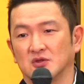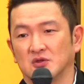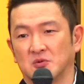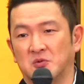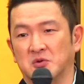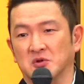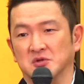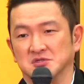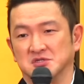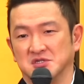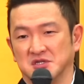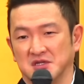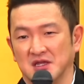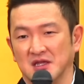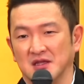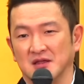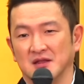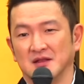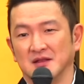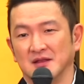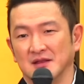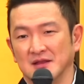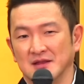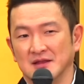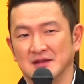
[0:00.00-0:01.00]
と思うし
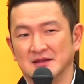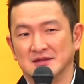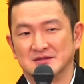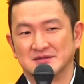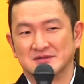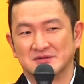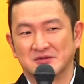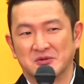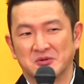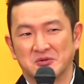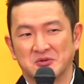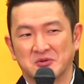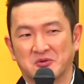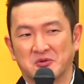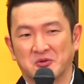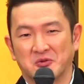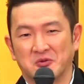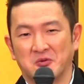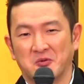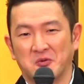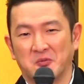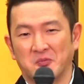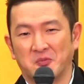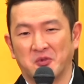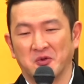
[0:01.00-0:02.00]
そういう子
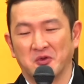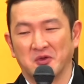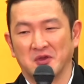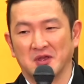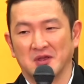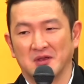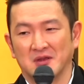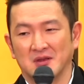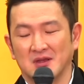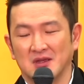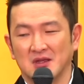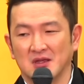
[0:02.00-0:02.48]
供っぽい